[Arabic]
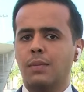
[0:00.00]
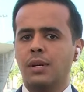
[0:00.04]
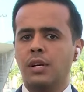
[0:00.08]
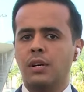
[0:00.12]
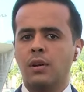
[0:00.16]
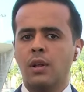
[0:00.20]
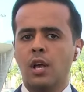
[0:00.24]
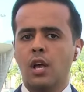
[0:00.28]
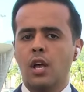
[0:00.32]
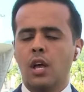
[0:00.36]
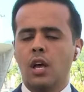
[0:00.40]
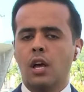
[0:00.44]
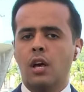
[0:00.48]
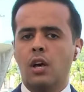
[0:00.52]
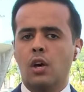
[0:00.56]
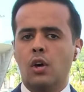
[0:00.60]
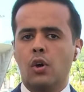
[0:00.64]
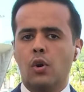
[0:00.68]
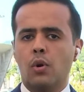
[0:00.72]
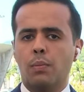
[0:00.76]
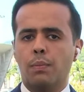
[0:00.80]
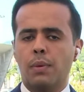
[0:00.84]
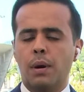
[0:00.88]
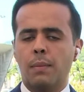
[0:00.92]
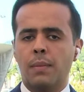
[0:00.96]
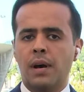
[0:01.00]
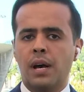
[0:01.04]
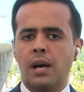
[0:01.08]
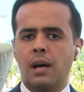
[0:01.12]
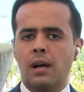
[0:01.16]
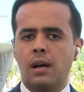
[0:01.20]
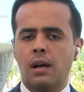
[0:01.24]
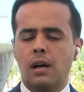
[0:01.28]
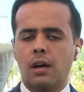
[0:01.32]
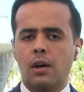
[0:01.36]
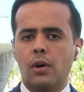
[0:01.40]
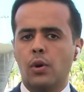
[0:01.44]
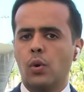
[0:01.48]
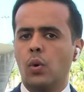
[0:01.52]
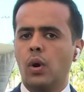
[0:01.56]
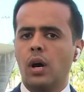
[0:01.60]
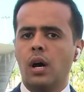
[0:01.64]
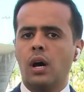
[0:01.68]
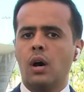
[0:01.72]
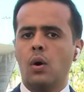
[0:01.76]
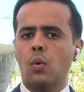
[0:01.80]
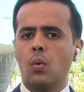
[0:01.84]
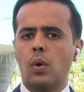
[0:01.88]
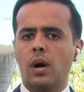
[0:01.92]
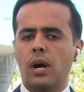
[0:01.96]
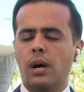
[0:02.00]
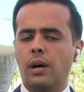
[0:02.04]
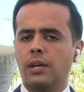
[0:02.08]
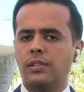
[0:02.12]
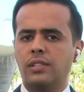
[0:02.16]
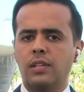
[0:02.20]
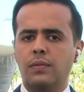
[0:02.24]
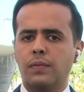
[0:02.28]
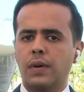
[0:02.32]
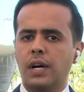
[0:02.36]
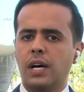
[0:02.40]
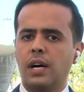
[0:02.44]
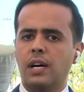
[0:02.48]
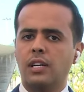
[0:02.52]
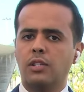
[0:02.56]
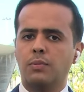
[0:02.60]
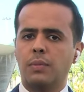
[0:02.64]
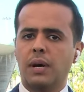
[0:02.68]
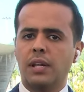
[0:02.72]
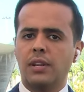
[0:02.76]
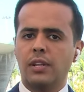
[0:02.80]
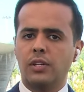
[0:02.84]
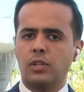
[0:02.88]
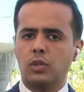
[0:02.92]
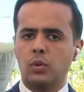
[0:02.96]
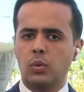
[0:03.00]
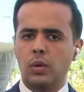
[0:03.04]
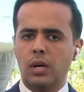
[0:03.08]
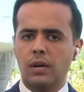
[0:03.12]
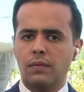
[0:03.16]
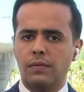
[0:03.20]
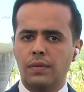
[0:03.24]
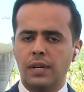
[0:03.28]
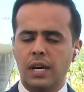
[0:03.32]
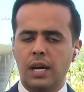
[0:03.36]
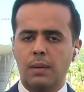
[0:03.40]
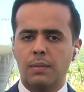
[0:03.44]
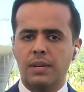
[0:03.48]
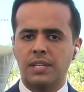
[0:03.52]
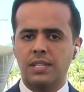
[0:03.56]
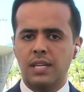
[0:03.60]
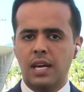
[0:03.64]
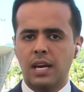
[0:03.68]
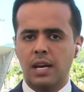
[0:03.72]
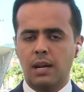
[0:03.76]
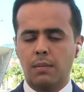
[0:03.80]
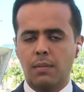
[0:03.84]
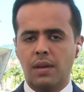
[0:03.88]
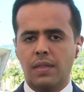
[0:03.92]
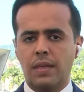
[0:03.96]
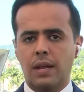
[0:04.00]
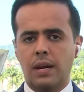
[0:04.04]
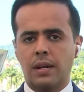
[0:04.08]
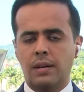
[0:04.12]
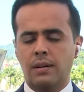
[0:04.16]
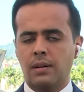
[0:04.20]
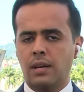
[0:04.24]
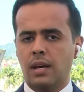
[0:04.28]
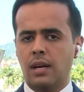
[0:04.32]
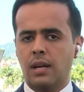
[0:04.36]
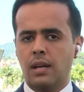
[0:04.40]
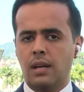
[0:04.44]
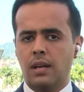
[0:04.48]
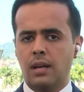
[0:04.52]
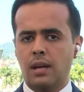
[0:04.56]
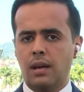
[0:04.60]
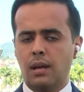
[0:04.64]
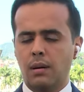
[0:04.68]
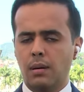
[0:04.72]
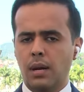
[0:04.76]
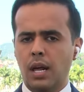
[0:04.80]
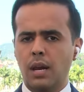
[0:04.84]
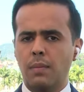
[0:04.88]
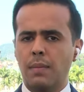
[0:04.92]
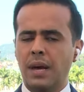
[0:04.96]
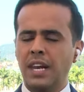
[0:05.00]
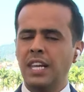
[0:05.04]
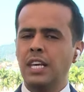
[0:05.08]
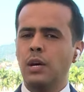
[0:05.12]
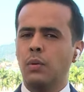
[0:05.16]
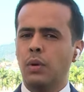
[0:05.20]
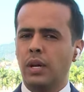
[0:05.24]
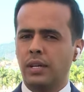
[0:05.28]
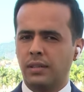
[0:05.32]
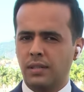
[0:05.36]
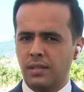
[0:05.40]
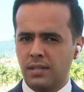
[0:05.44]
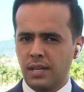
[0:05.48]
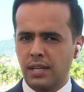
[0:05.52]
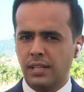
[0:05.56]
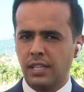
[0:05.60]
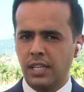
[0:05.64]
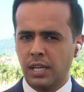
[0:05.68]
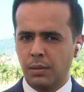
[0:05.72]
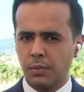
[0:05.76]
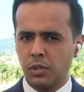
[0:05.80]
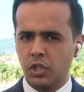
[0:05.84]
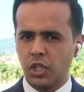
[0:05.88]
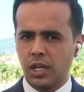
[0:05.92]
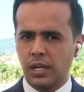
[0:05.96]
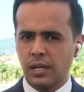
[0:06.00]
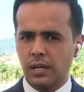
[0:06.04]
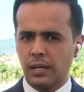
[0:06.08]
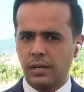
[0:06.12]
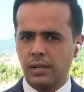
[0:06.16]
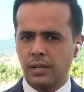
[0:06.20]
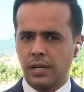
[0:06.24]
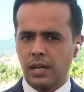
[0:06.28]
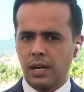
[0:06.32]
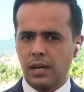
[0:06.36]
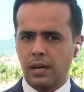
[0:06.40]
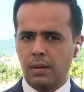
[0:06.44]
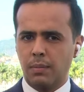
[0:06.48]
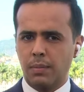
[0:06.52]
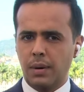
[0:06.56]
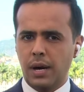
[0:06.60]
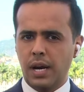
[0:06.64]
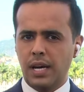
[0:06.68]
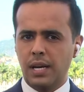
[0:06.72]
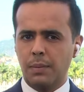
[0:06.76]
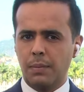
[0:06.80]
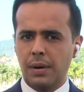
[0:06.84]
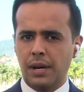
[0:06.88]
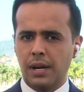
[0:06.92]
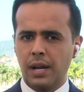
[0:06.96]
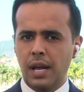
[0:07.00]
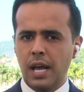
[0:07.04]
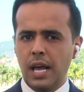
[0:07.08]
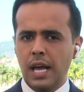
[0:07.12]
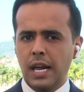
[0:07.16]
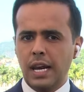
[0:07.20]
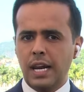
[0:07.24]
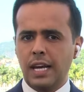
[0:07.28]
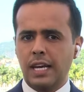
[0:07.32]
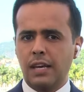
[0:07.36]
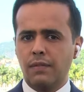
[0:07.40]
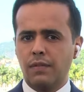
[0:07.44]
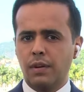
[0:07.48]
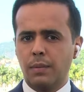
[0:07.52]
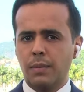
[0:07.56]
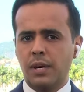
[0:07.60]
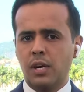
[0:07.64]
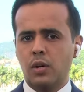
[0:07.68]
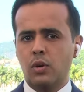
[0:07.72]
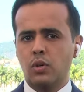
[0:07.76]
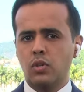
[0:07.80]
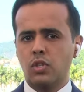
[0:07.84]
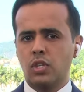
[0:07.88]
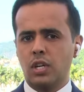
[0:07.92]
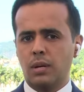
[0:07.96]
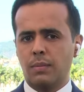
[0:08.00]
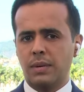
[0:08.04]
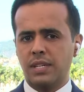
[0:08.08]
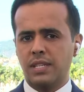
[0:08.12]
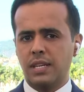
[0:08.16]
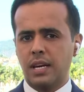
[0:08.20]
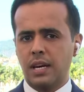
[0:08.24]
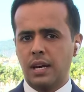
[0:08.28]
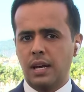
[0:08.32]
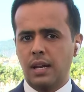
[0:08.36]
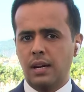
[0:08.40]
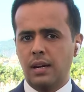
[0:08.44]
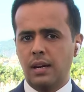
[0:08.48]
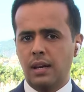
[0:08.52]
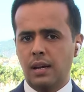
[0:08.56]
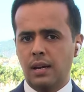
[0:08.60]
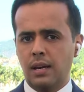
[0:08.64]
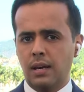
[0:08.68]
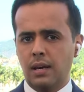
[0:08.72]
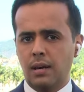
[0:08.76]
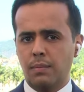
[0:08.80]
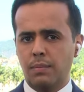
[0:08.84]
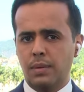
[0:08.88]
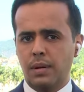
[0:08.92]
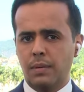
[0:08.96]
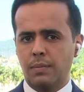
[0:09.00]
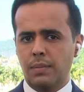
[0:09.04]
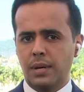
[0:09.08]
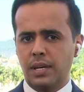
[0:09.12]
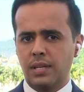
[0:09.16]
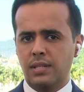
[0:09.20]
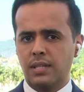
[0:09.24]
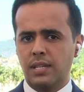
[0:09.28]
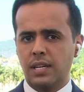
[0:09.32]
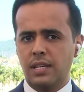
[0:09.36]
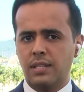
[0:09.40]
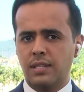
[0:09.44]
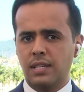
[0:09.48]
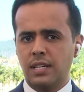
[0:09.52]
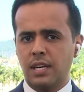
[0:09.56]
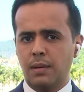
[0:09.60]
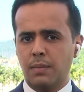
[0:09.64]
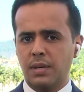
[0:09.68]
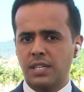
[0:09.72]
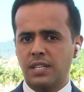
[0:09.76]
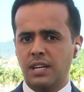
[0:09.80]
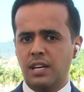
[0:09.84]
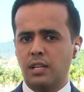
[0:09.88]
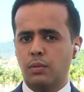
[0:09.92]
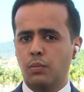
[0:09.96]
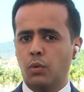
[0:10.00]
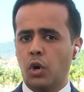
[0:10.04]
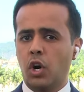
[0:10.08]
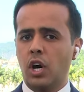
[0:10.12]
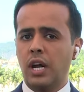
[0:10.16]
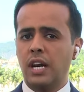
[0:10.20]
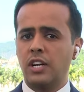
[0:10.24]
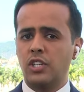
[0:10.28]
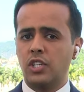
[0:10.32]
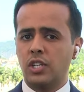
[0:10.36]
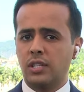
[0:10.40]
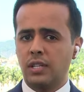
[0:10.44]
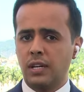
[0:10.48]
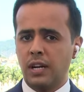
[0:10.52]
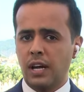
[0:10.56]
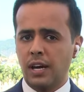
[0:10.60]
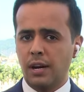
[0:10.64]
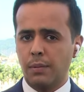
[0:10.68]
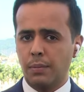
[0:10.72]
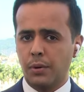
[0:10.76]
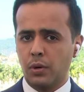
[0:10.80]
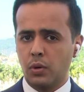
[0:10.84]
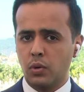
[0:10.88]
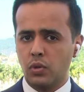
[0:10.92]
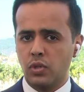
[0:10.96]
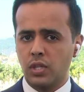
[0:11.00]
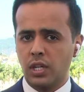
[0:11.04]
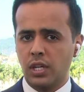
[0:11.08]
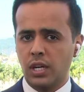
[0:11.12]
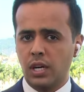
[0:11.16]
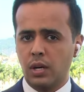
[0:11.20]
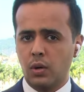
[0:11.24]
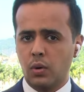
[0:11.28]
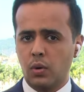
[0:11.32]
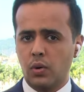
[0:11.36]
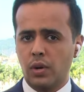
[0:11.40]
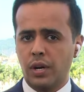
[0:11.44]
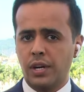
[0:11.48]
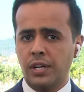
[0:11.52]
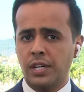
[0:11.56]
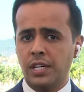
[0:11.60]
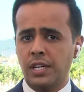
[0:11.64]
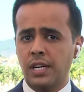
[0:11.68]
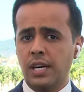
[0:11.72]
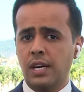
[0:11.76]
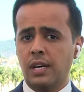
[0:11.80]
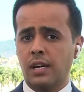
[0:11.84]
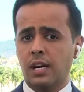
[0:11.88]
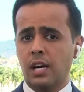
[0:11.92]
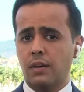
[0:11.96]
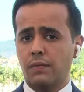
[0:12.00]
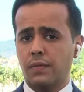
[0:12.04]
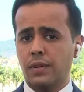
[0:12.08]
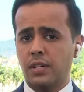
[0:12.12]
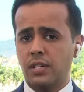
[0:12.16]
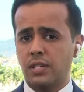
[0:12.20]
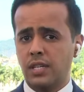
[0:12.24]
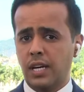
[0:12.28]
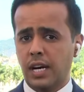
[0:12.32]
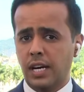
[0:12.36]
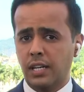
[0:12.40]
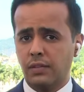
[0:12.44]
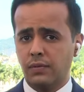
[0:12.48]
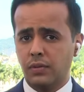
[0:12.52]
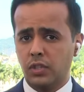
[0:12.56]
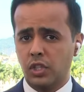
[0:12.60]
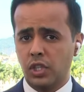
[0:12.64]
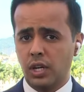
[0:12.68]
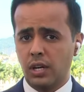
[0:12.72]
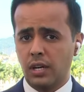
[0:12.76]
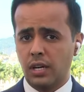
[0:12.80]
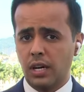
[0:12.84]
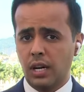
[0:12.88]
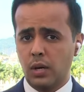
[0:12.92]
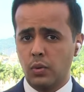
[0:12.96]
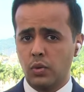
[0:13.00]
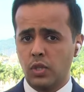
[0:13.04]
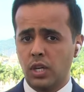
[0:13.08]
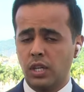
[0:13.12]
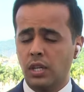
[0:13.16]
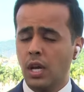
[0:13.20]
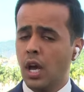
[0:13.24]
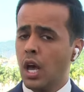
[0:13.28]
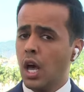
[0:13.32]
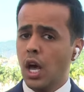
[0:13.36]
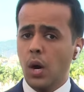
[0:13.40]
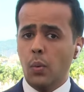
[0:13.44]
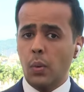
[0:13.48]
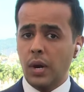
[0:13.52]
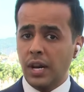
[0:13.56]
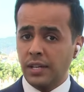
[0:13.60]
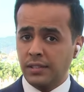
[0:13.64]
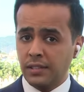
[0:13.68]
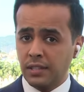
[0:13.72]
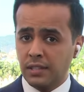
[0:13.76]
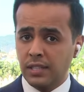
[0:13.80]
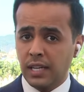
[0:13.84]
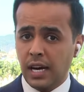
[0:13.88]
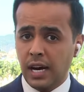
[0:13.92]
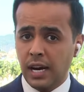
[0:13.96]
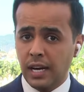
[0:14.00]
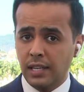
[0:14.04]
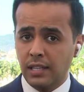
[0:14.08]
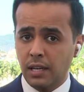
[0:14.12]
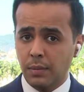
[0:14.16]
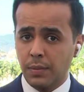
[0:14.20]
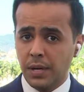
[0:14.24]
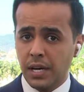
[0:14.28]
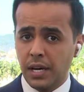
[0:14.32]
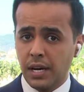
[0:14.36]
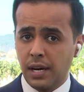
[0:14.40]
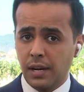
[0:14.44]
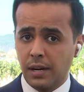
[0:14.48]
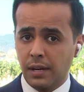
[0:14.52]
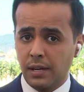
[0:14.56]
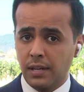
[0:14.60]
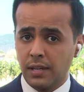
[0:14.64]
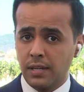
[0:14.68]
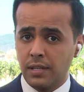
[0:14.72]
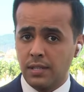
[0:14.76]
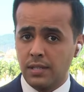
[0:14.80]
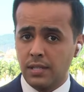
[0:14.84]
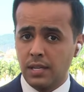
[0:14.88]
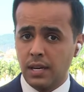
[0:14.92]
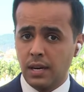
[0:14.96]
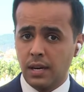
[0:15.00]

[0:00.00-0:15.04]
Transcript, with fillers: من آه، ربما آه، رؤى واتفاقات بعض الدول في المسائل مثلا المالية والاقتصادية بشكل أكبر لكن فيما يخص المسائل السياسية مسألة معالجة الحرب الروسية الأوكرانية إيقاف النزاعات في الشرق الأوسط والتي تعهد بها الرئيس